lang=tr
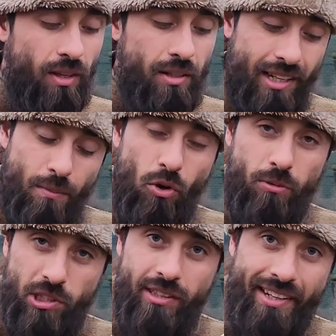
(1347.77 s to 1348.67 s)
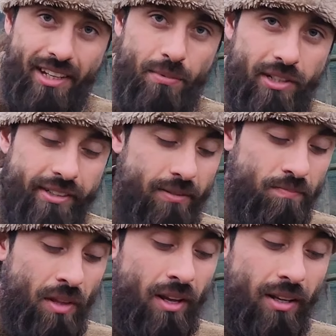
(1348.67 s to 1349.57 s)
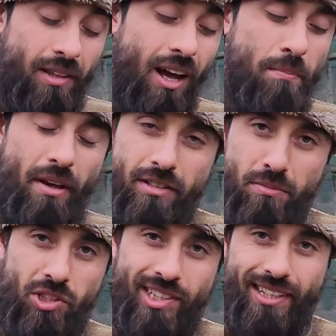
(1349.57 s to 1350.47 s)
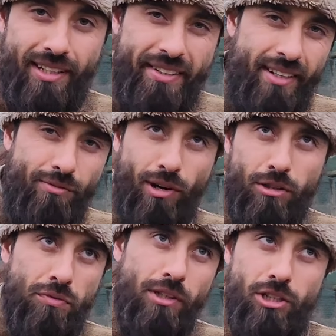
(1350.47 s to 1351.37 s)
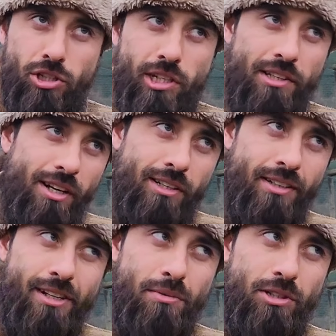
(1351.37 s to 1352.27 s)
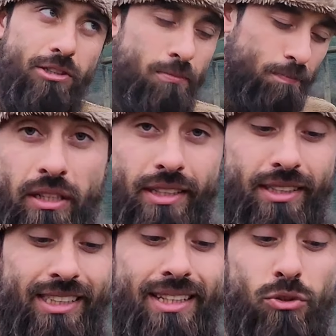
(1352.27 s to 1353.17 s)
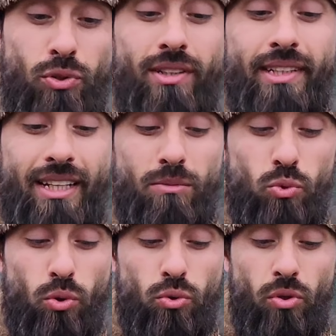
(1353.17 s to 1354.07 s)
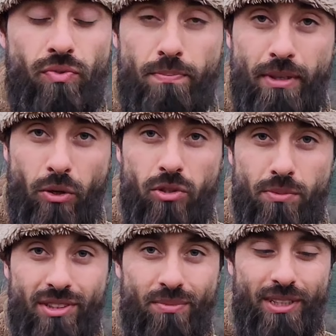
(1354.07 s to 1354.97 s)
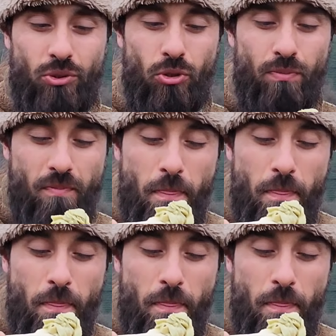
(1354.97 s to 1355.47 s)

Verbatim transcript: Yine böyle bir şey deneyebiliriz. Daha mevsim çiçekleriyle, farklı farklı çiçeklerle deneyebiliriz. Cidden şu anda kendimi zor tutuyorum ve bir an önce bitirmek istiyorum.